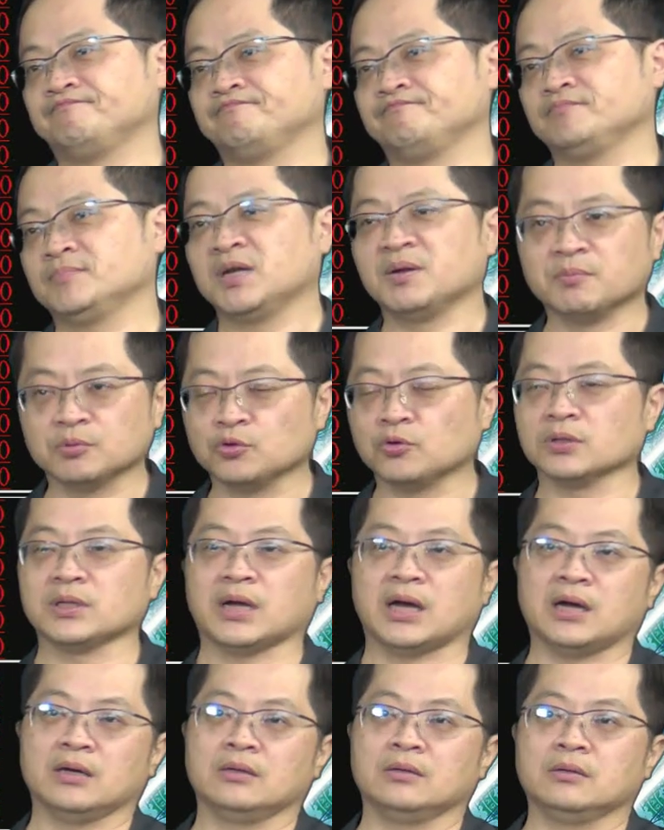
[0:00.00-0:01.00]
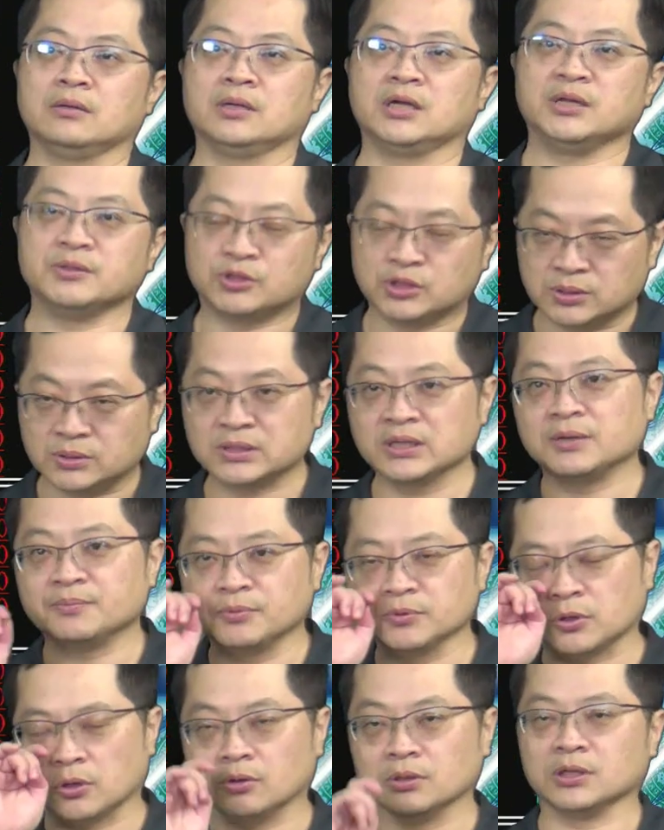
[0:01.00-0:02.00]
那么多档，你真的
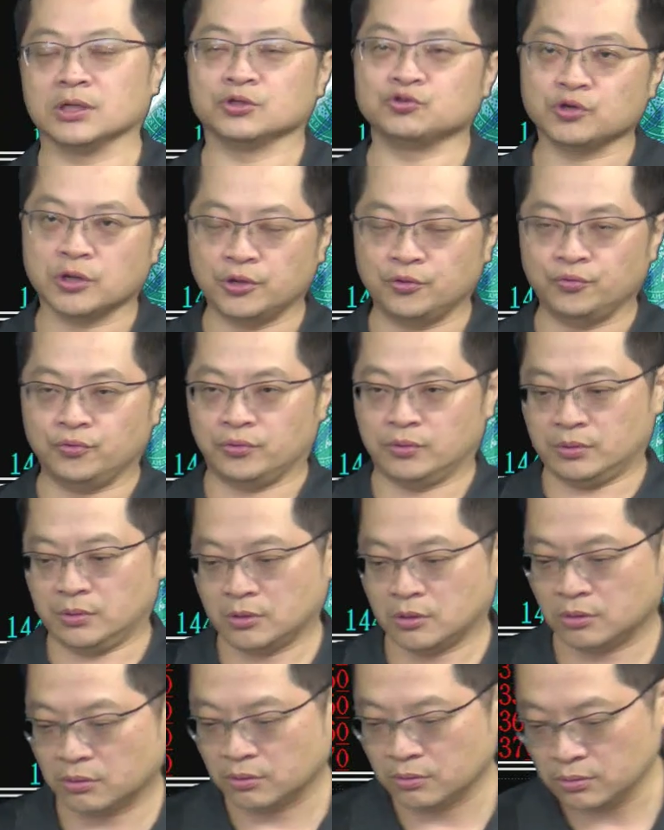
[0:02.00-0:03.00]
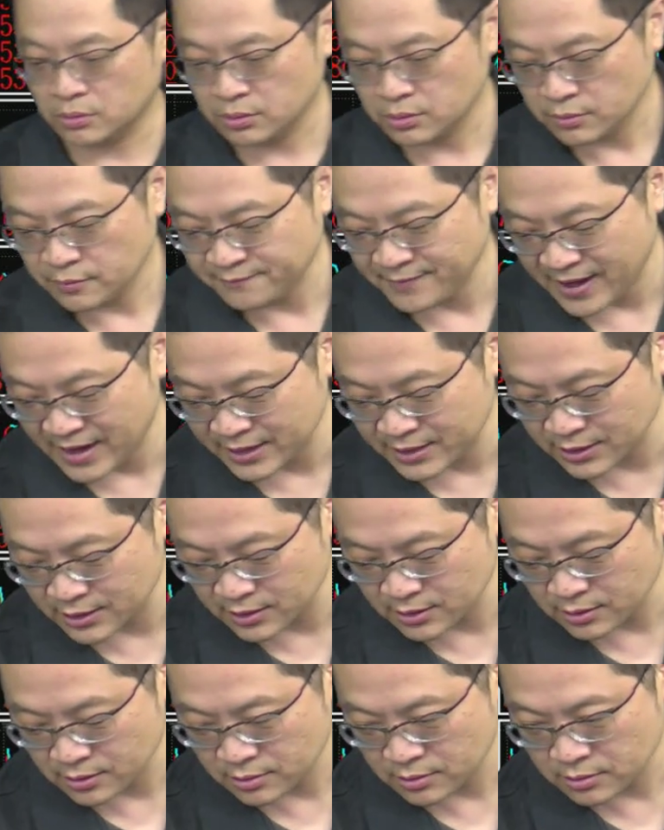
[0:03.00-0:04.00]
不懂的，瑞昱哦，发
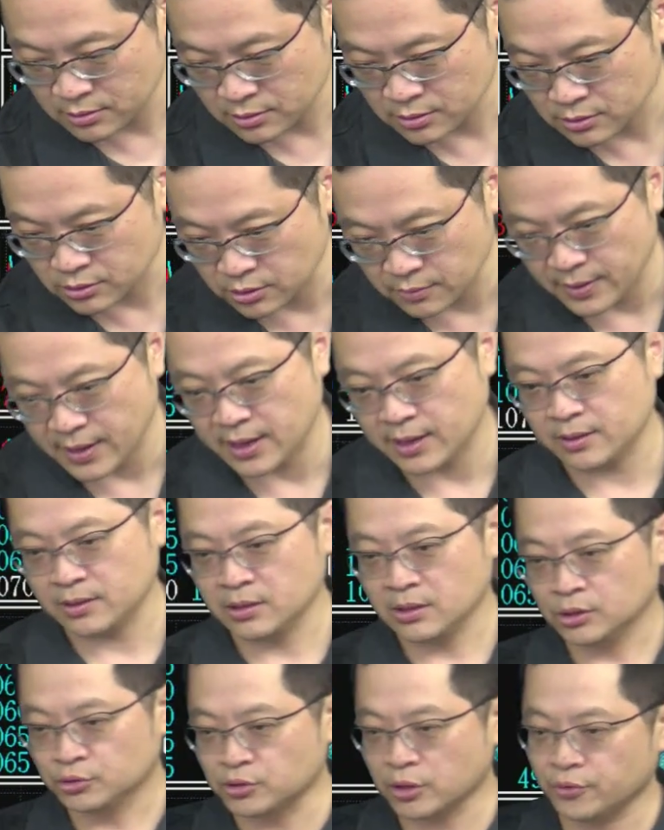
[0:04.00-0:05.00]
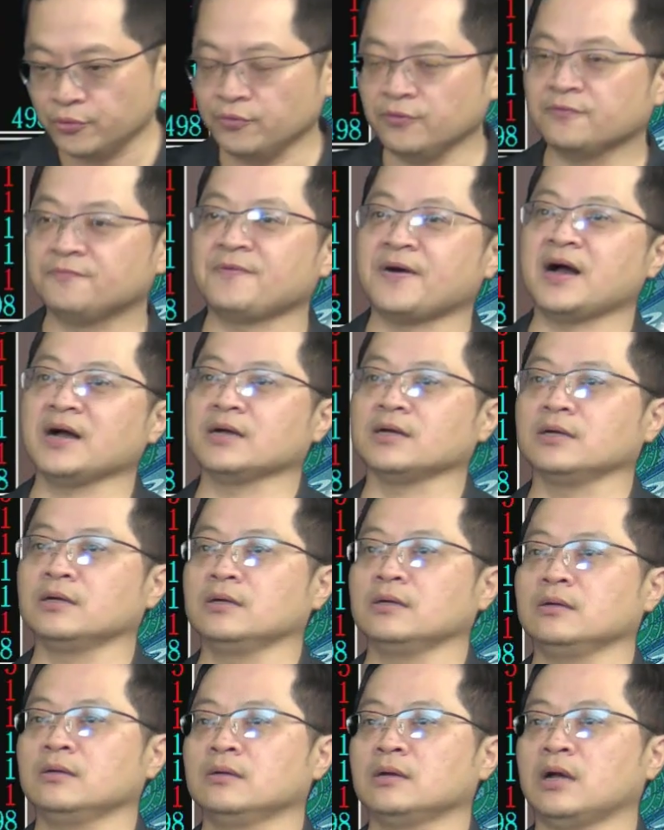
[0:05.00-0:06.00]
哥。对不对？瑞玉、发
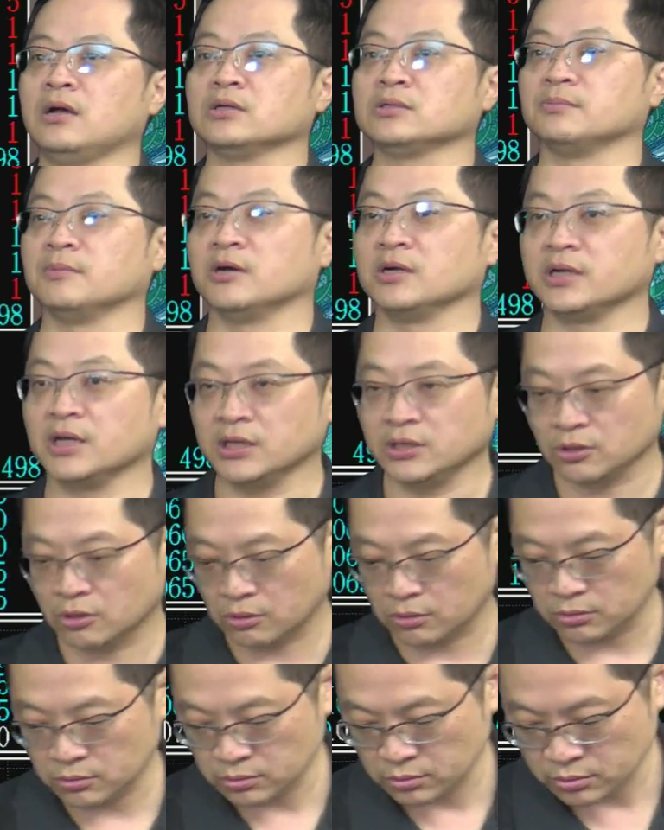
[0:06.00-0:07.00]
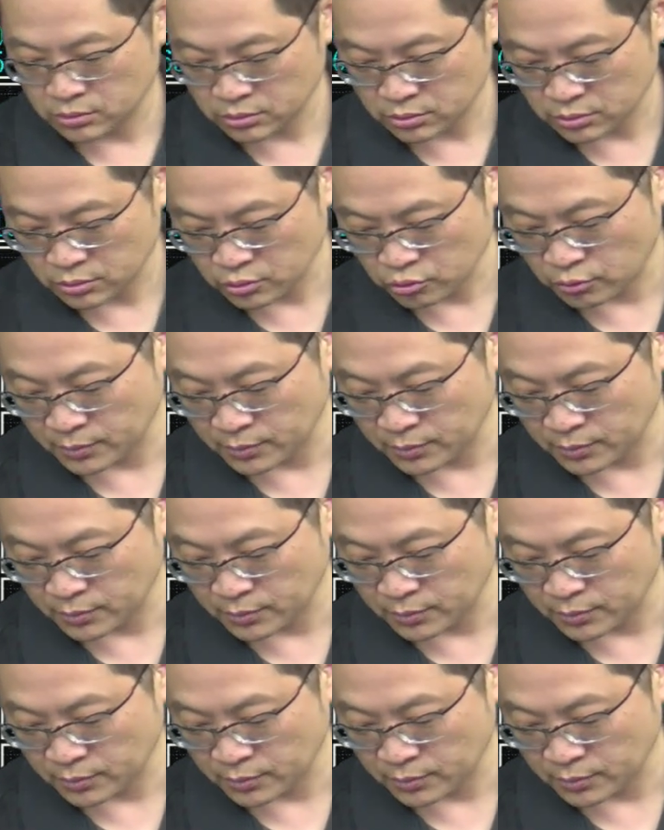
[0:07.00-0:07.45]
哥，还有什么联勇？我